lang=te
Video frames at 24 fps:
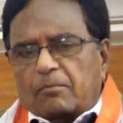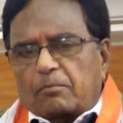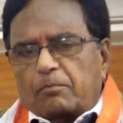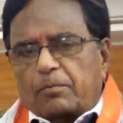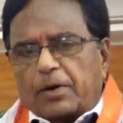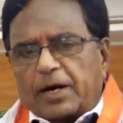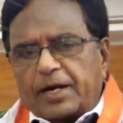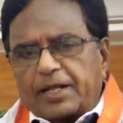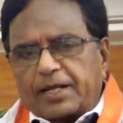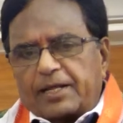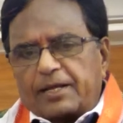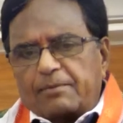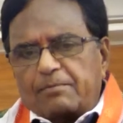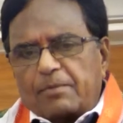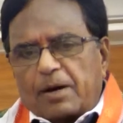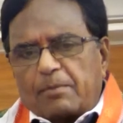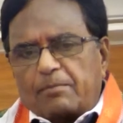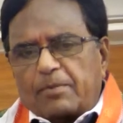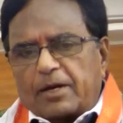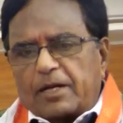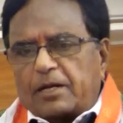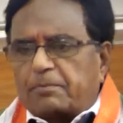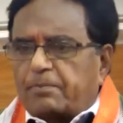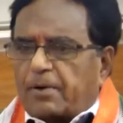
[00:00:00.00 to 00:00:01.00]
బడికి
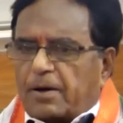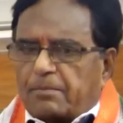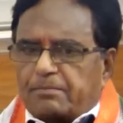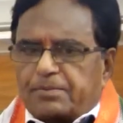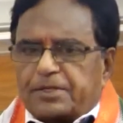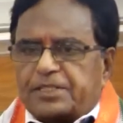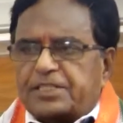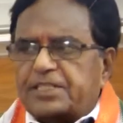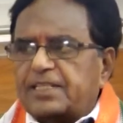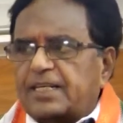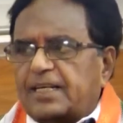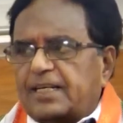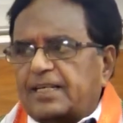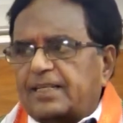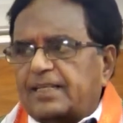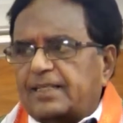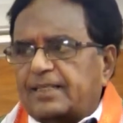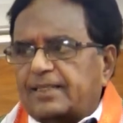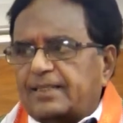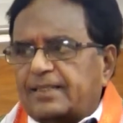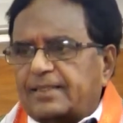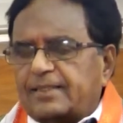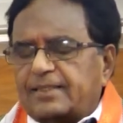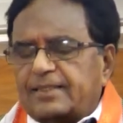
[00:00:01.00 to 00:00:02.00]
మమ్మల్ని పంపించిన
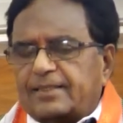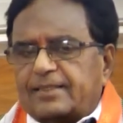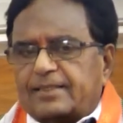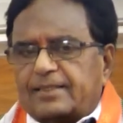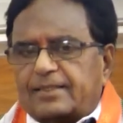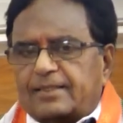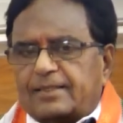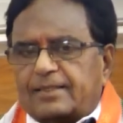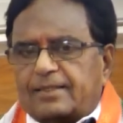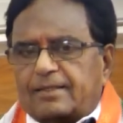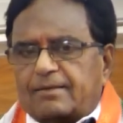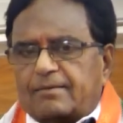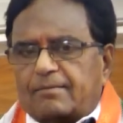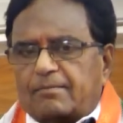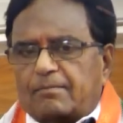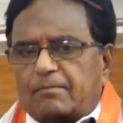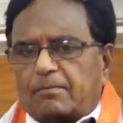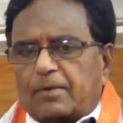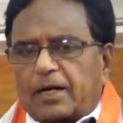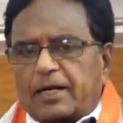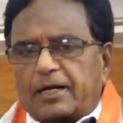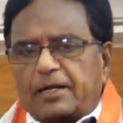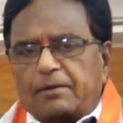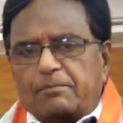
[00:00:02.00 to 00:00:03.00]

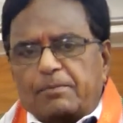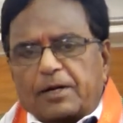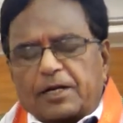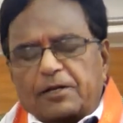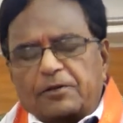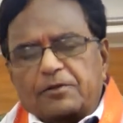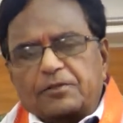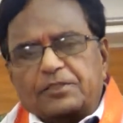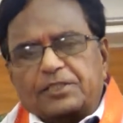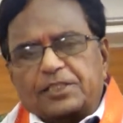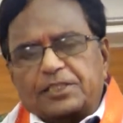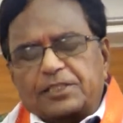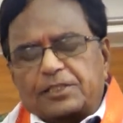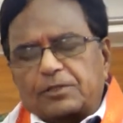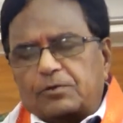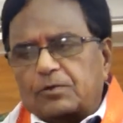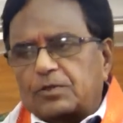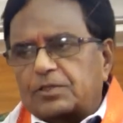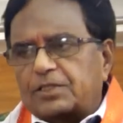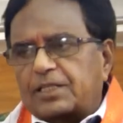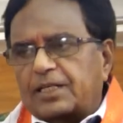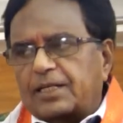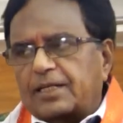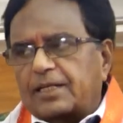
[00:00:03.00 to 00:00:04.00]
మళ్ళీ బడి నుంచి ఇంటికి
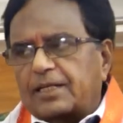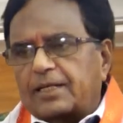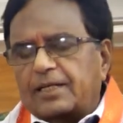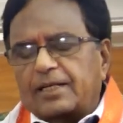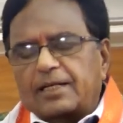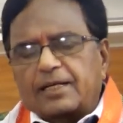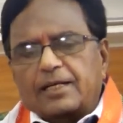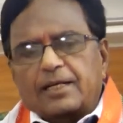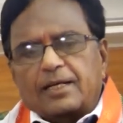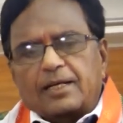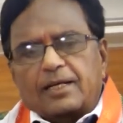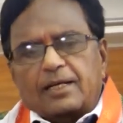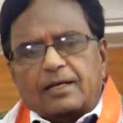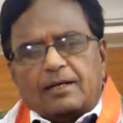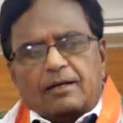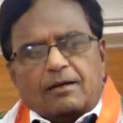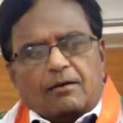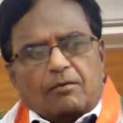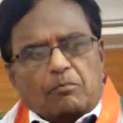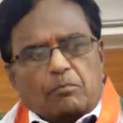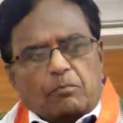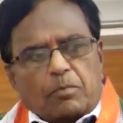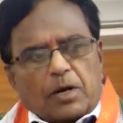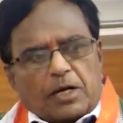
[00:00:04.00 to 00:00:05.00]
వస్తే
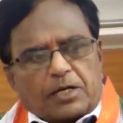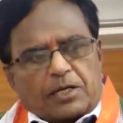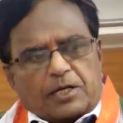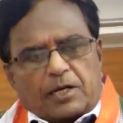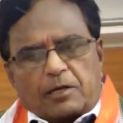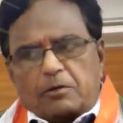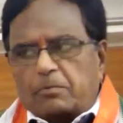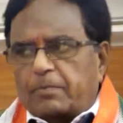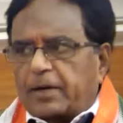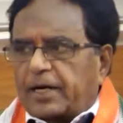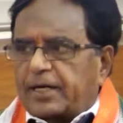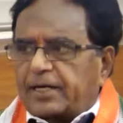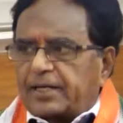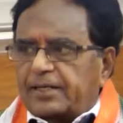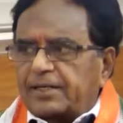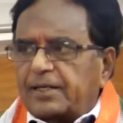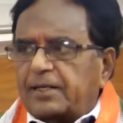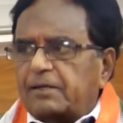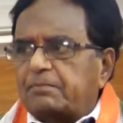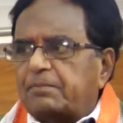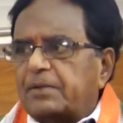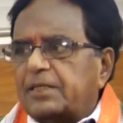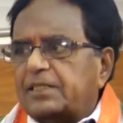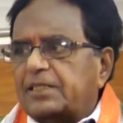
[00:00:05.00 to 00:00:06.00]
బట్టలు బయటనే
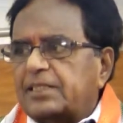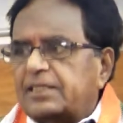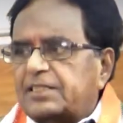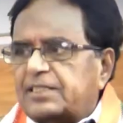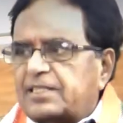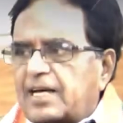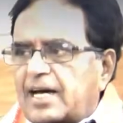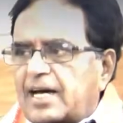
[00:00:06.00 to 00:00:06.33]
ఎక్కిపేసి